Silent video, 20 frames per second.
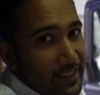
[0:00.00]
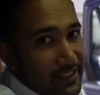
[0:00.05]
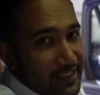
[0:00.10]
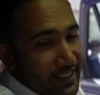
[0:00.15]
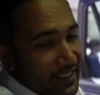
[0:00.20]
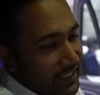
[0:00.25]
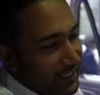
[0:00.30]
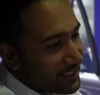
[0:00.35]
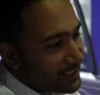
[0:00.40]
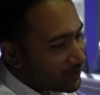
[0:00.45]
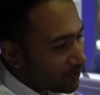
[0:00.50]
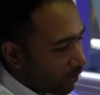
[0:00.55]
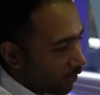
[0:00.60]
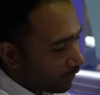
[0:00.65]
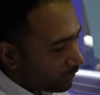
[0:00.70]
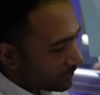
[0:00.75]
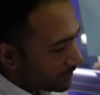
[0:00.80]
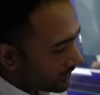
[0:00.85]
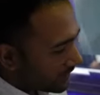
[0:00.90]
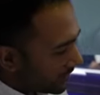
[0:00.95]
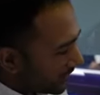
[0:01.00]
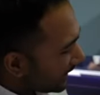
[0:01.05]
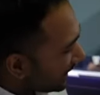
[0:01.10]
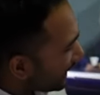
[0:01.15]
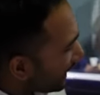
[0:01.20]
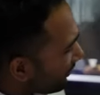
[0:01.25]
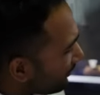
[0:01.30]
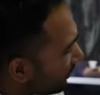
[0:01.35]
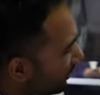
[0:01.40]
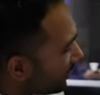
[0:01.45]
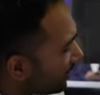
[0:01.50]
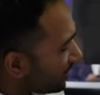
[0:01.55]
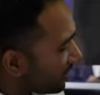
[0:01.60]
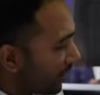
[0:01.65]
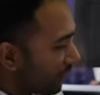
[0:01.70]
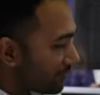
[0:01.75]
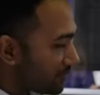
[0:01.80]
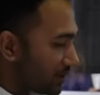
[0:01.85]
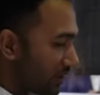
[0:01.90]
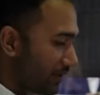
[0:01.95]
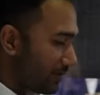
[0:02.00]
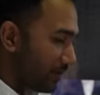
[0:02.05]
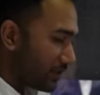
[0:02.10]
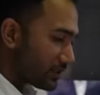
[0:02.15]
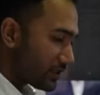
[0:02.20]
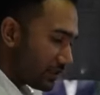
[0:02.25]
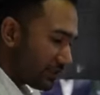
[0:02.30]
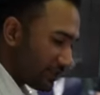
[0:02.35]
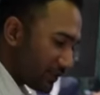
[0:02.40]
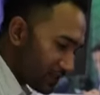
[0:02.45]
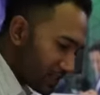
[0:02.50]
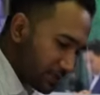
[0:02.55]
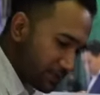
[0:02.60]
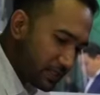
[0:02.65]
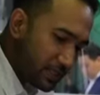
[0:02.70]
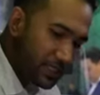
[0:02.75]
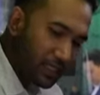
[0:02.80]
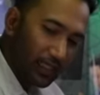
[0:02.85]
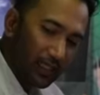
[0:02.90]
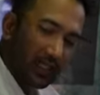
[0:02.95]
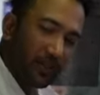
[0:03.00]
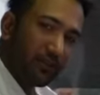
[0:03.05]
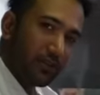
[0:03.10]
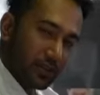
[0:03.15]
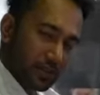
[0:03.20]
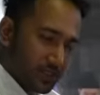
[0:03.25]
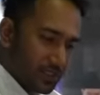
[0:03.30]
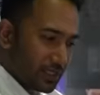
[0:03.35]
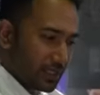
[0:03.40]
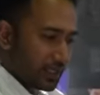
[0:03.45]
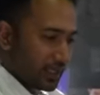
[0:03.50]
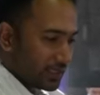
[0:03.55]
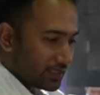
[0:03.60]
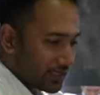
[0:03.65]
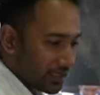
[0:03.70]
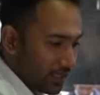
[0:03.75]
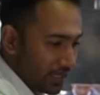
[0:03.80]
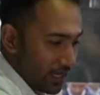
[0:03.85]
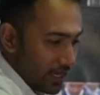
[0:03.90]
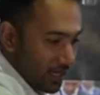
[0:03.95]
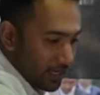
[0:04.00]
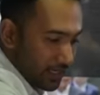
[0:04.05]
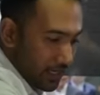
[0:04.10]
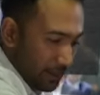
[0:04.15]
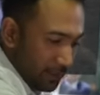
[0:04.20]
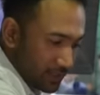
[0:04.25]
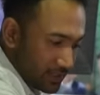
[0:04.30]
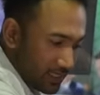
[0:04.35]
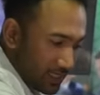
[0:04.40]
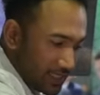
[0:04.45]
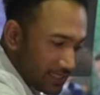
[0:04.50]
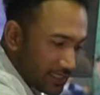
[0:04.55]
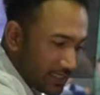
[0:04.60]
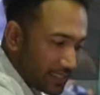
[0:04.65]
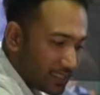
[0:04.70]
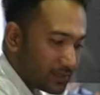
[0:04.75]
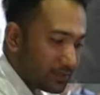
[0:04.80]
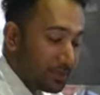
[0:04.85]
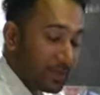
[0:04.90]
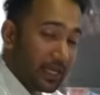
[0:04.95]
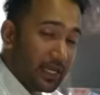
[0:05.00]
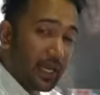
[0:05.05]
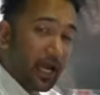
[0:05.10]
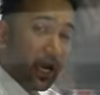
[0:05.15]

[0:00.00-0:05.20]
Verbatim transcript: सीट्स ऑफ द इन काफ़ी सारे फंक्शन फीचर्स मिल जाते हैं इंटरेस्टिंग ये रहता है कि पिछली सीट्स भी